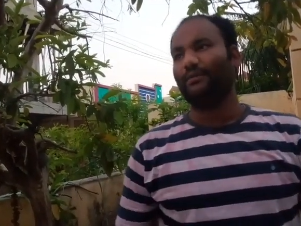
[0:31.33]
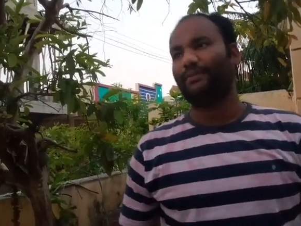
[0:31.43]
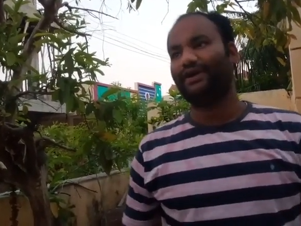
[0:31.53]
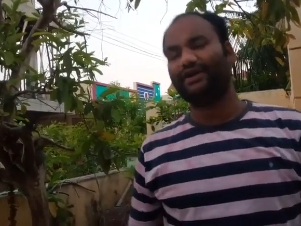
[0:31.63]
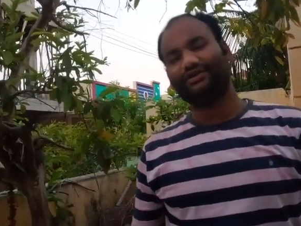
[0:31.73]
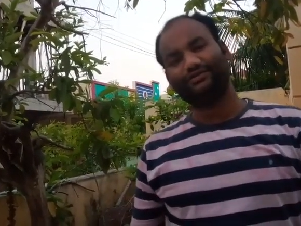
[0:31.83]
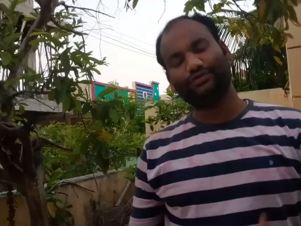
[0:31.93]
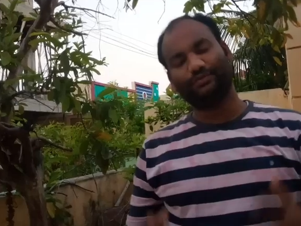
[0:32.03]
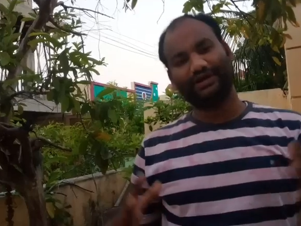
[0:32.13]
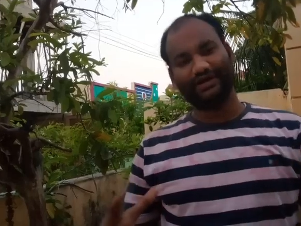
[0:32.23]
పర్యటిస్తూ
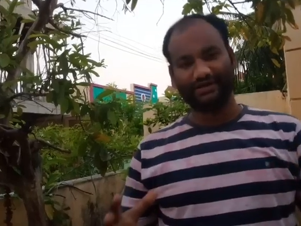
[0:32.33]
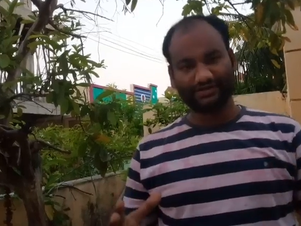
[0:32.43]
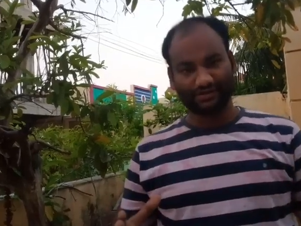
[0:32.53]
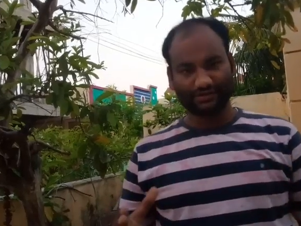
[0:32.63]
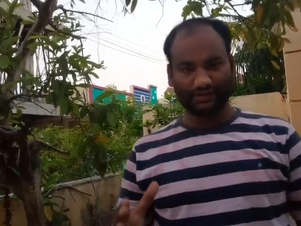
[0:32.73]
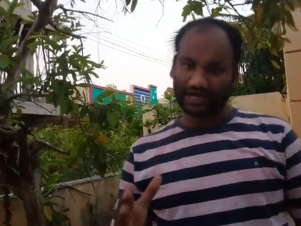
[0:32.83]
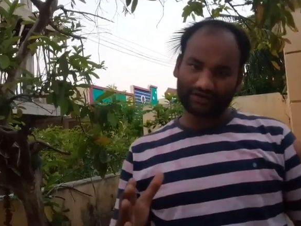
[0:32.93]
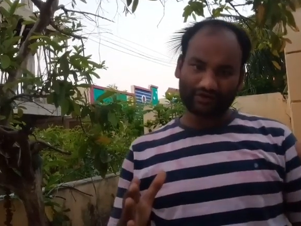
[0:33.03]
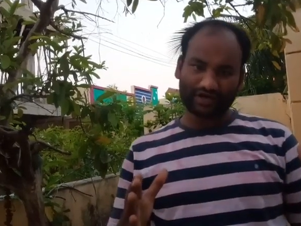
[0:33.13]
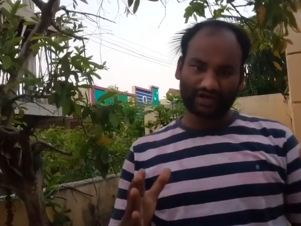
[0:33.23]
పర్యటిస్తూ ఆయన
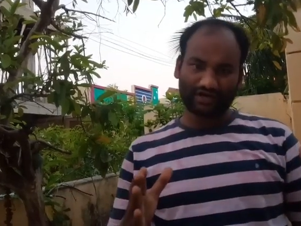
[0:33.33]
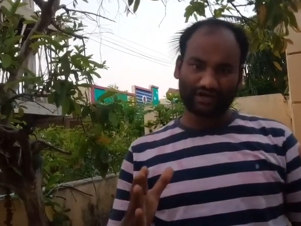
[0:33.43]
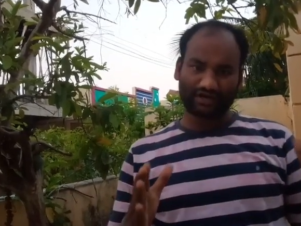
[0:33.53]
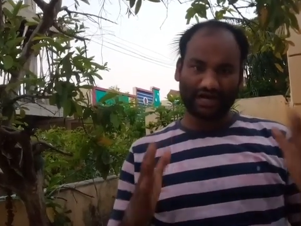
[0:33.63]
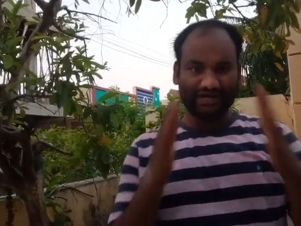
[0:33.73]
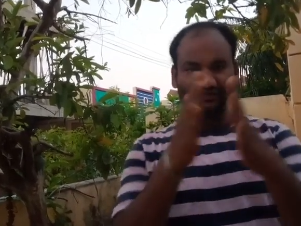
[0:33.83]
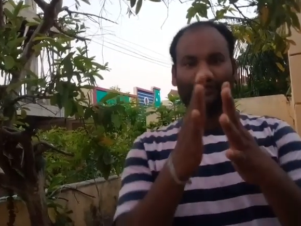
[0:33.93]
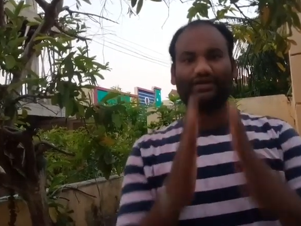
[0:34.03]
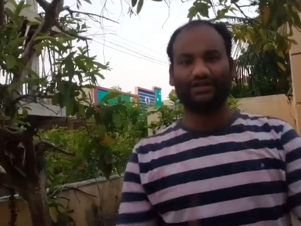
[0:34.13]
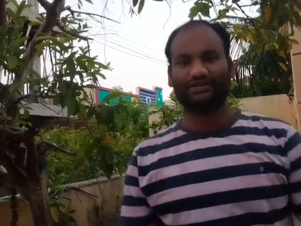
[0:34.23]
ఒక
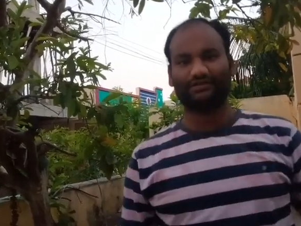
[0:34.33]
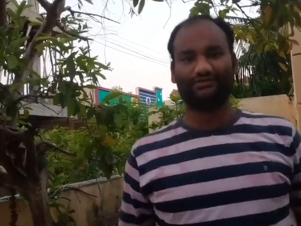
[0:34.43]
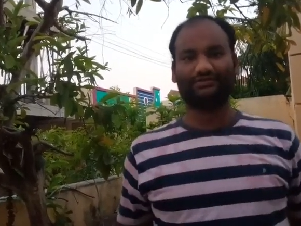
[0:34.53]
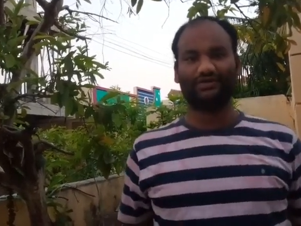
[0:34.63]
అడవిలోకి వెళ్తాడు